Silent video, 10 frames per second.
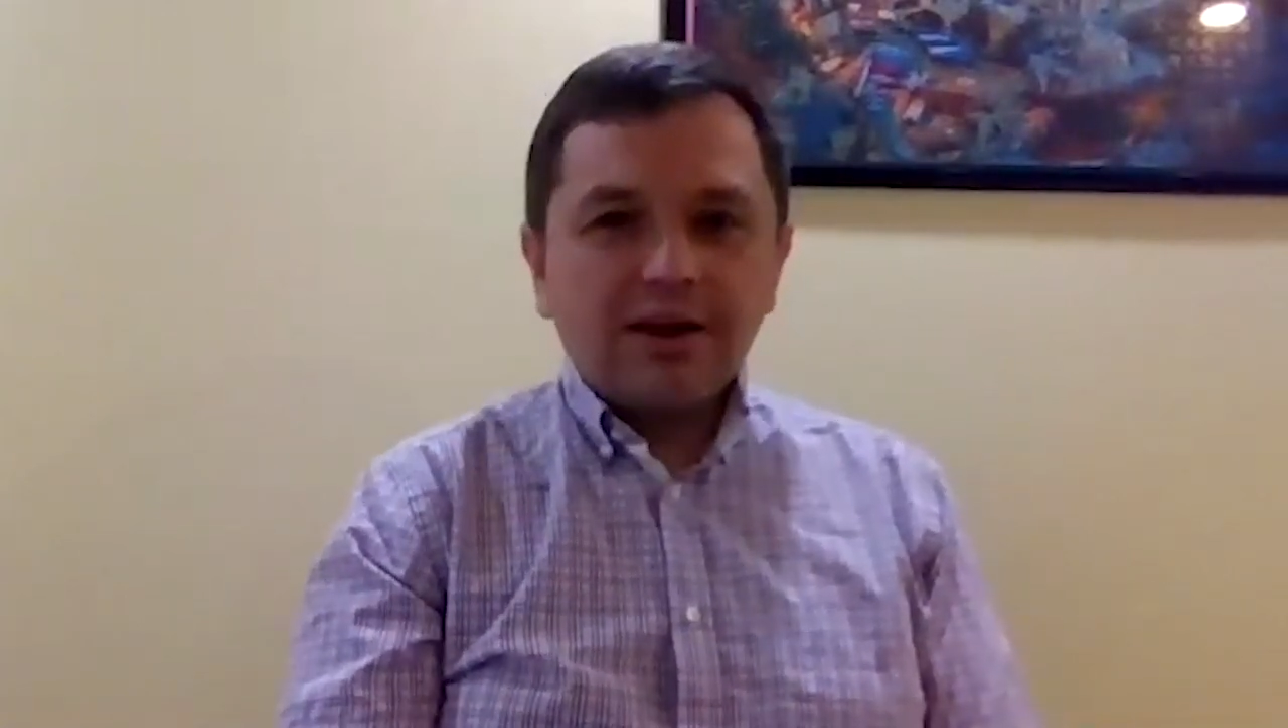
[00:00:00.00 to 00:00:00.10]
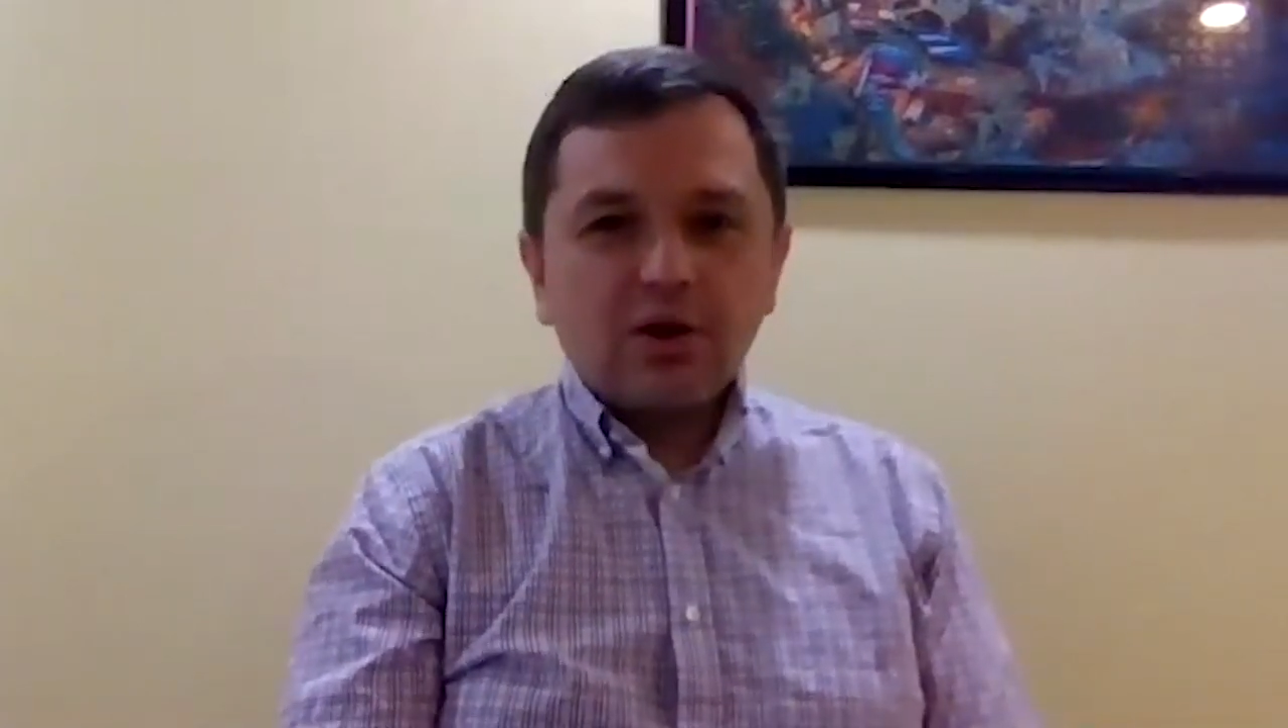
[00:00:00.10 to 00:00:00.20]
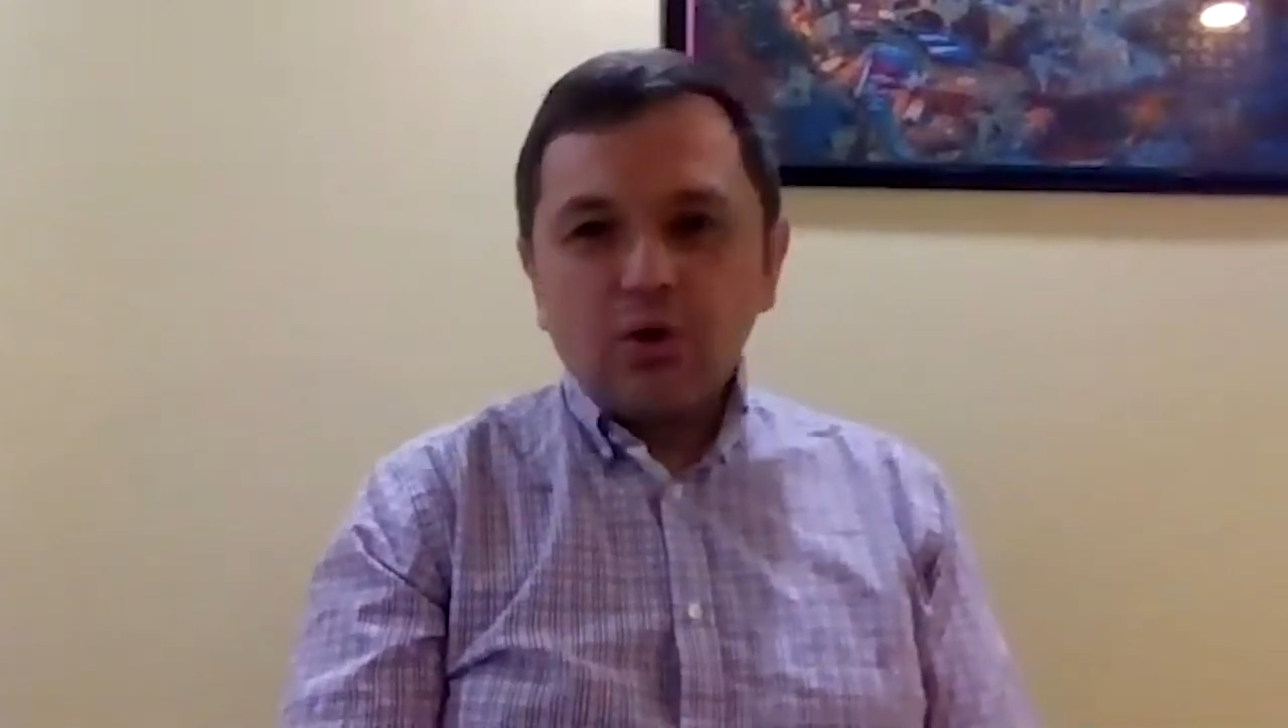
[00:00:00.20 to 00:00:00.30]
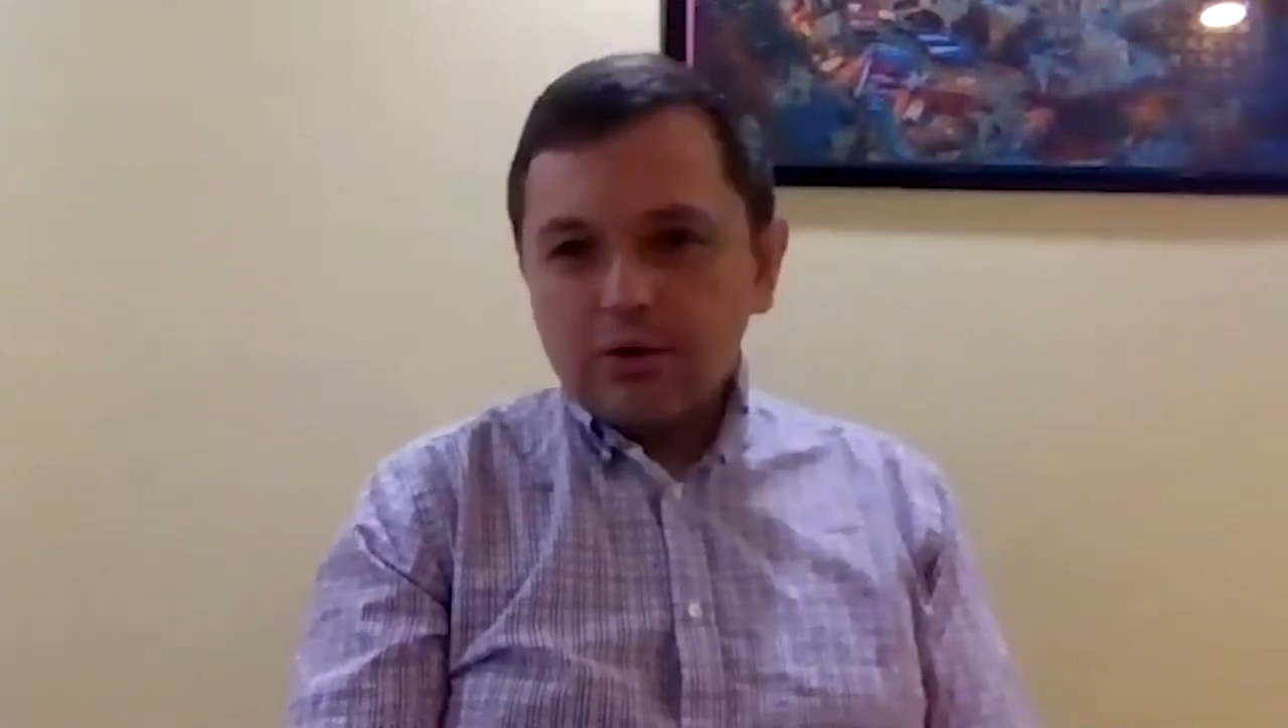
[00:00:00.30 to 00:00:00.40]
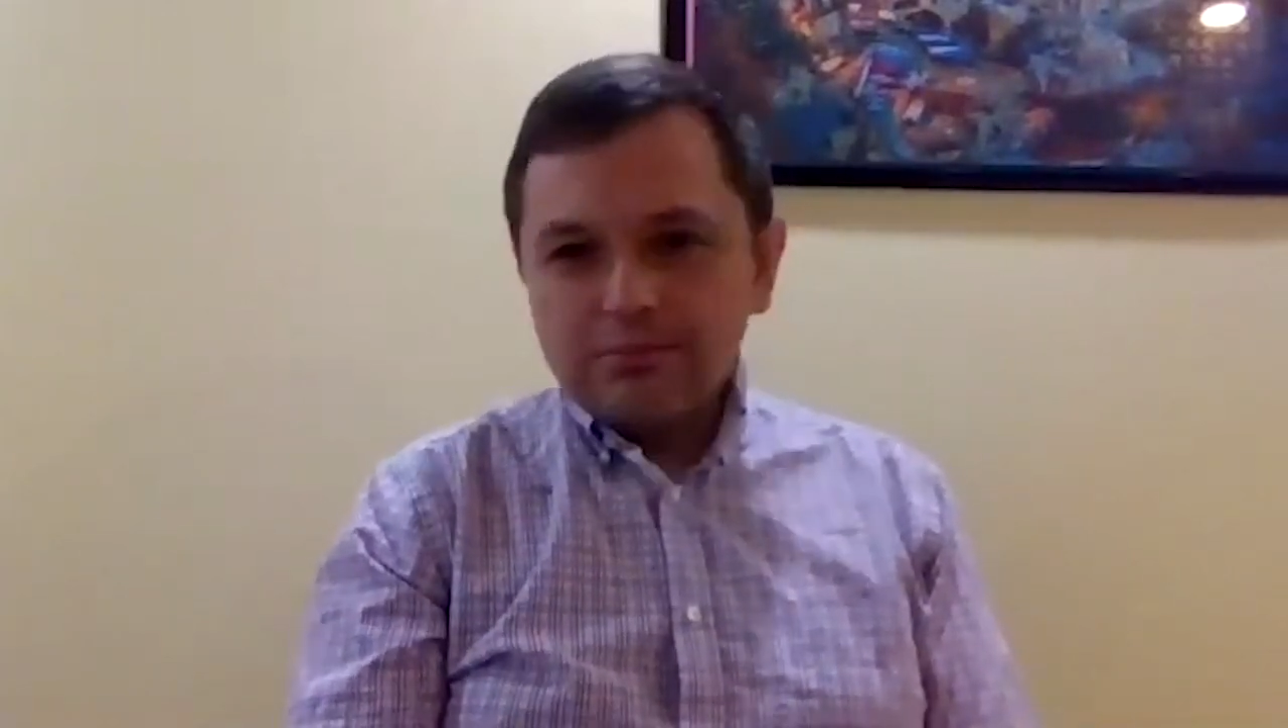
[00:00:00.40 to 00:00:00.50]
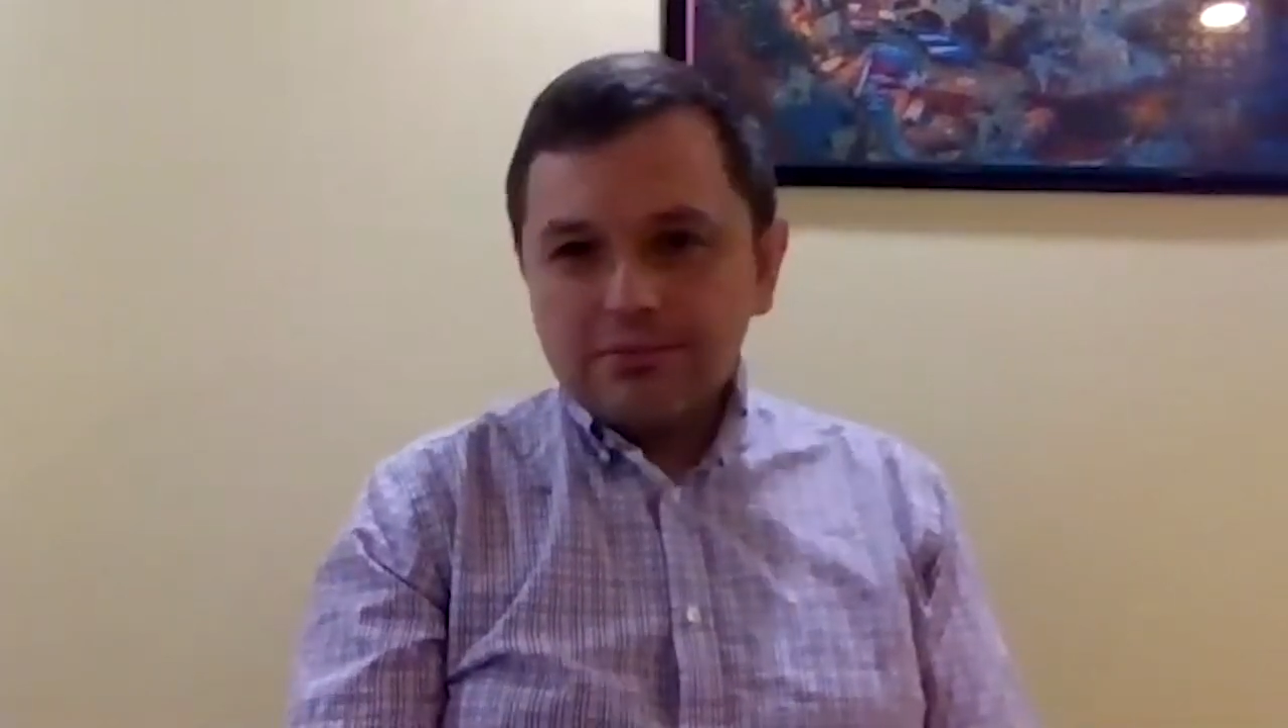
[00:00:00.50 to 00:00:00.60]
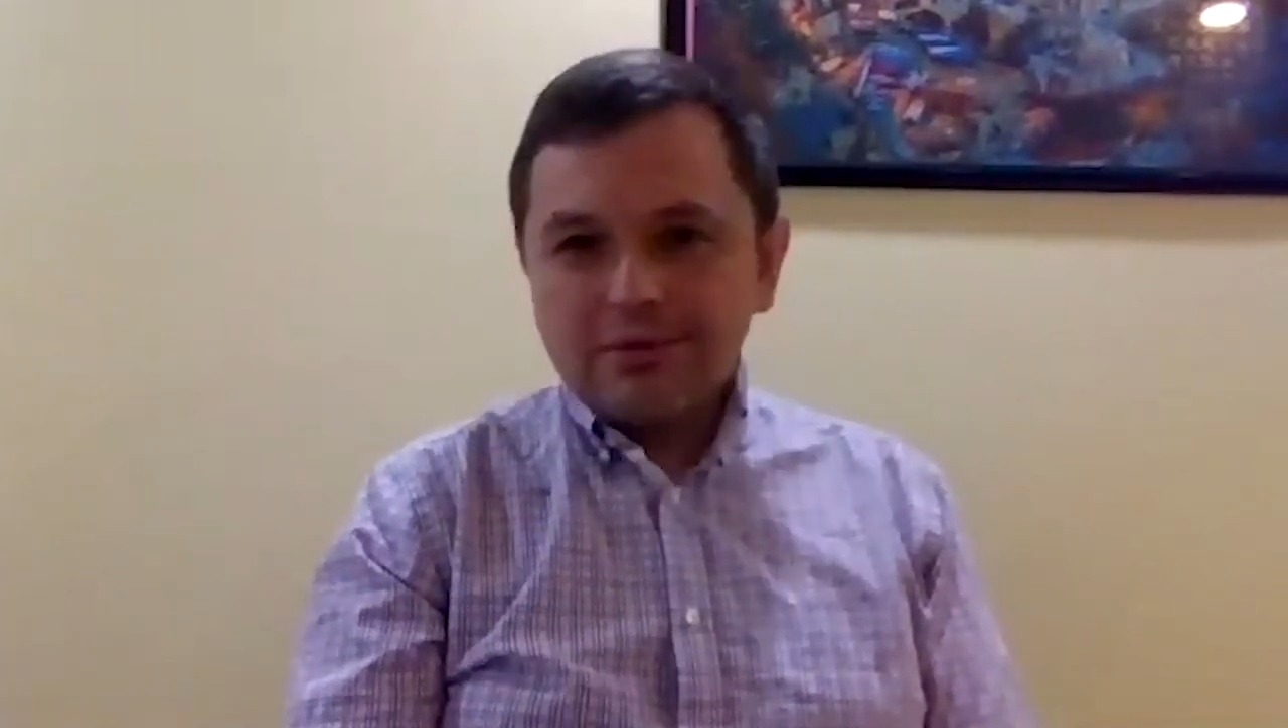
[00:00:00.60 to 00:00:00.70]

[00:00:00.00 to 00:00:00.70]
l'ego,